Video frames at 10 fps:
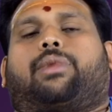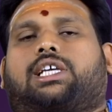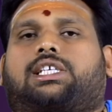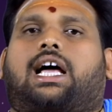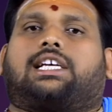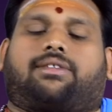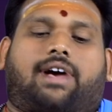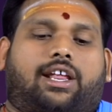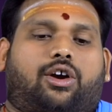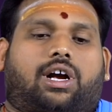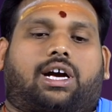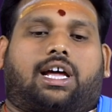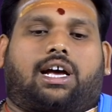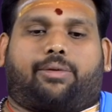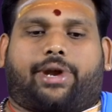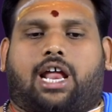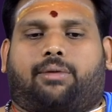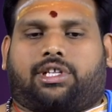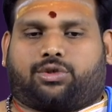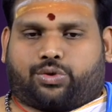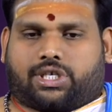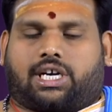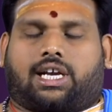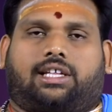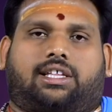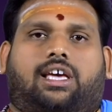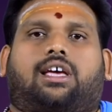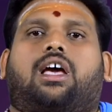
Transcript: మేషరాశి వారి యొక్క గ్రహగమనాన్ని మనం చూసినట్లయితే